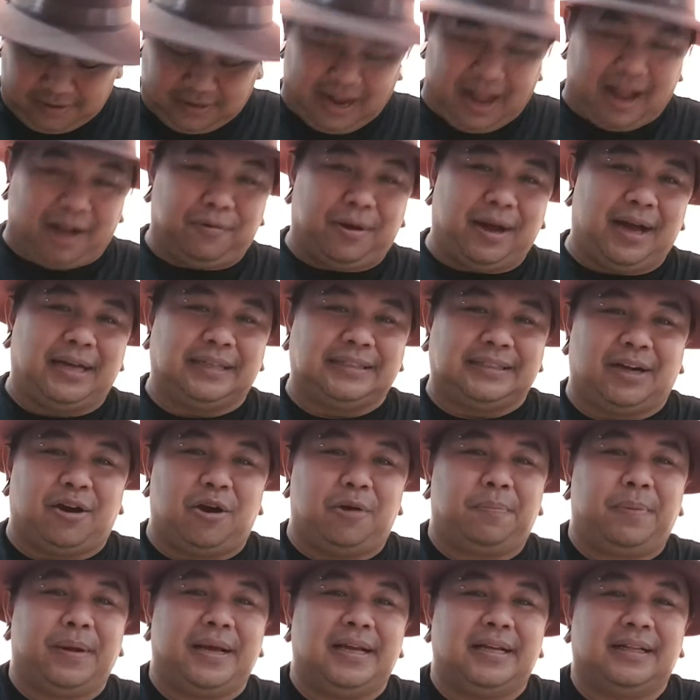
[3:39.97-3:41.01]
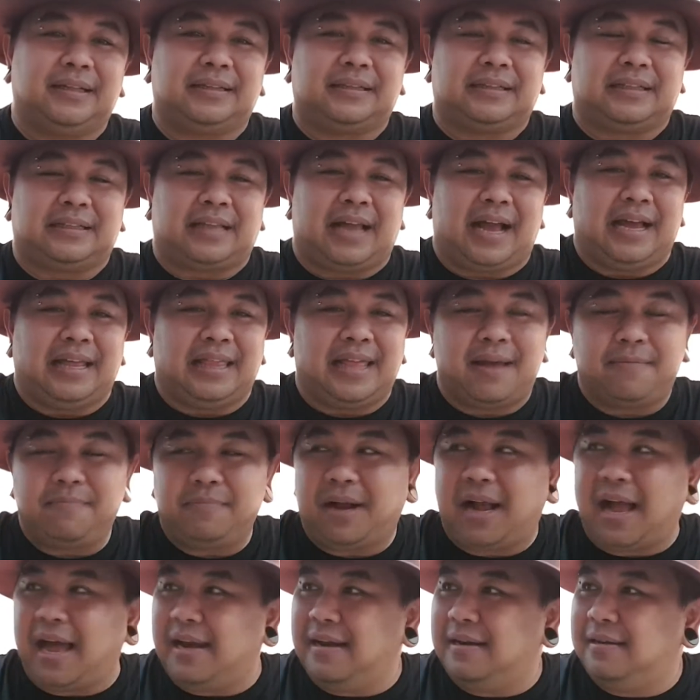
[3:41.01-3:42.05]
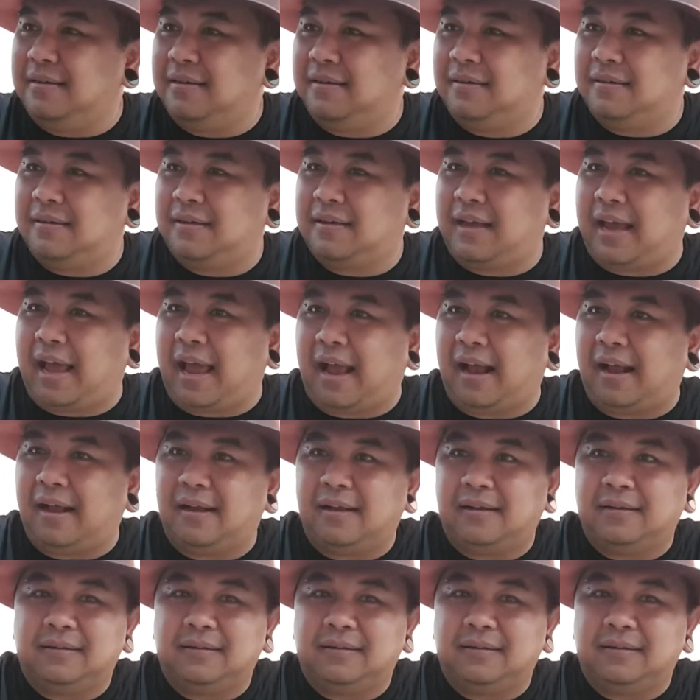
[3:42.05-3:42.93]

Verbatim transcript: กะว่าจะออกไปถ่ายทำการแข่ง